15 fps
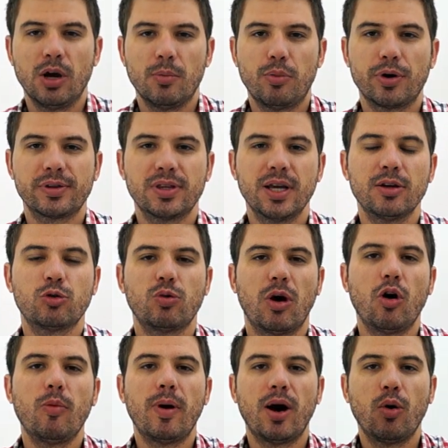Portanto, há
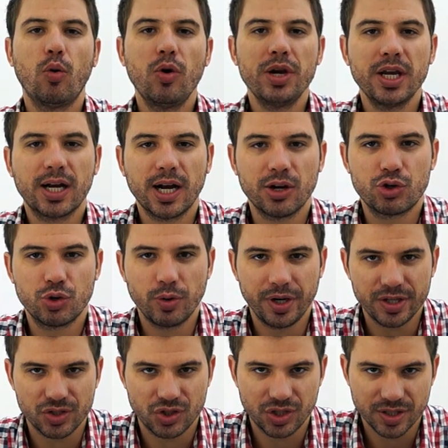uma única
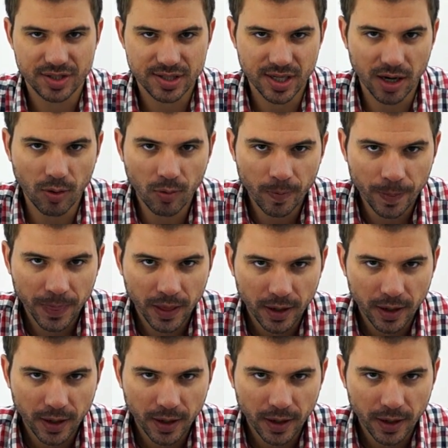jurisdição